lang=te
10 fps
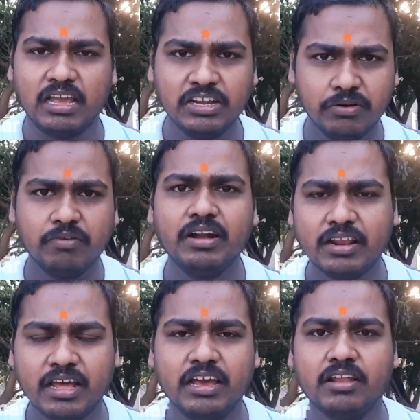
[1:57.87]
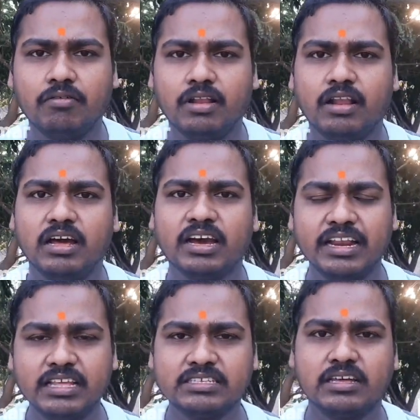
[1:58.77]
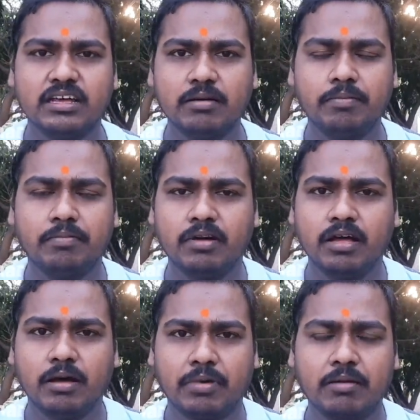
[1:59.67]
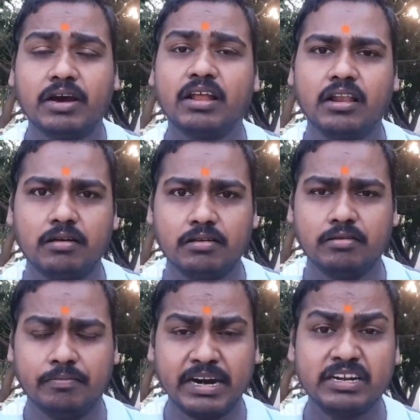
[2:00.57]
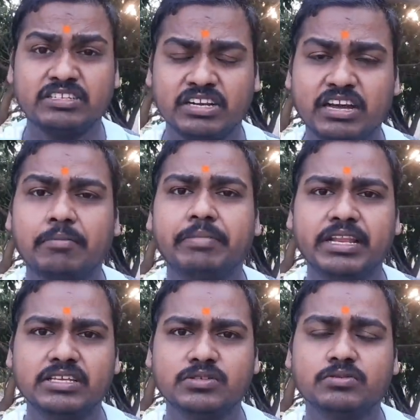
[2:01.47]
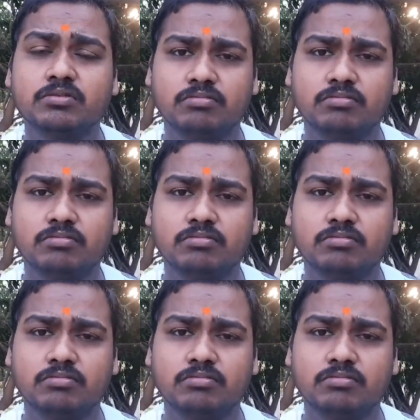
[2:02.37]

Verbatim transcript: ఇటువంటి నాయకుల వల్ల కనీస ప్రమాణాలు పాటించిన కంపెనీస్